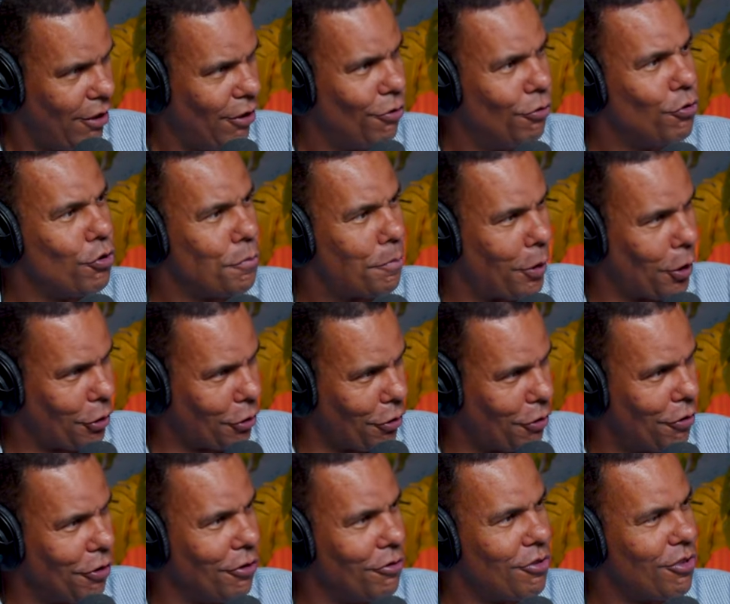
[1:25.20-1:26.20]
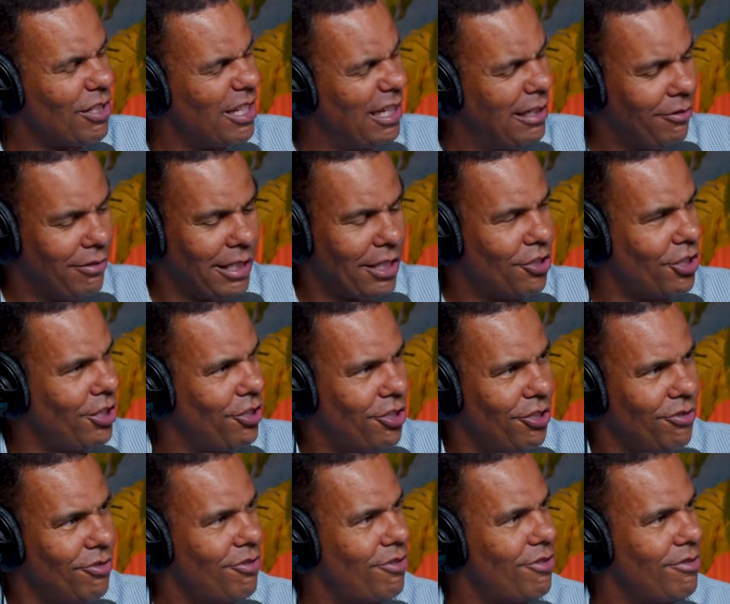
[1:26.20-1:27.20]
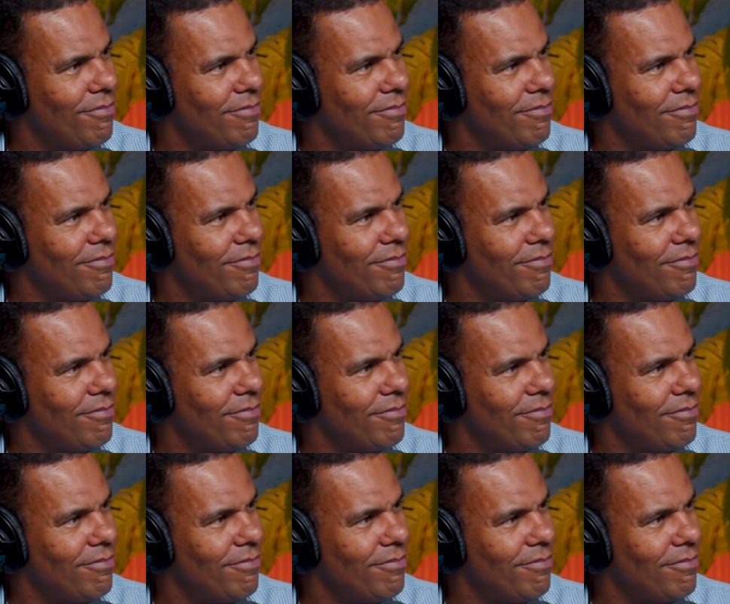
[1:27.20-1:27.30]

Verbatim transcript: os protocolos. Ele não dá jeitinhos.